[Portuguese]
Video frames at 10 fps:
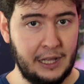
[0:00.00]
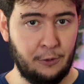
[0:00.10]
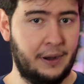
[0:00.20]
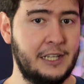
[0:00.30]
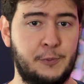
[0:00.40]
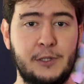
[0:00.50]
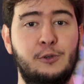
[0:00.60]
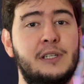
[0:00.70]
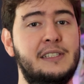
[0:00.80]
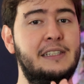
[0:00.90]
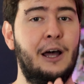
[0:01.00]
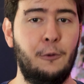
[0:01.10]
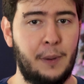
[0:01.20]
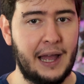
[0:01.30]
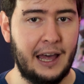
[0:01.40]
não, as pessoas
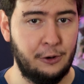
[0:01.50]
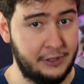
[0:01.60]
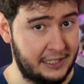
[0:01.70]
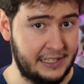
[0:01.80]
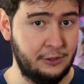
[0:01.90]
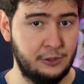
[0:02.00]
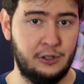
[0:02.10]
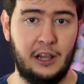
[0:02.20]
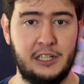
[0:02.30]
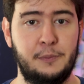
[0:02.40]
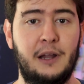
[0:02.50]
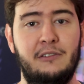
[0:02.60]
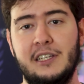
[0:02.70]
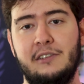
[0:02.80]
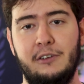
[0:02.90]
não pagaram 300 dólares para
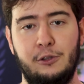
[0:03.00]
ver esse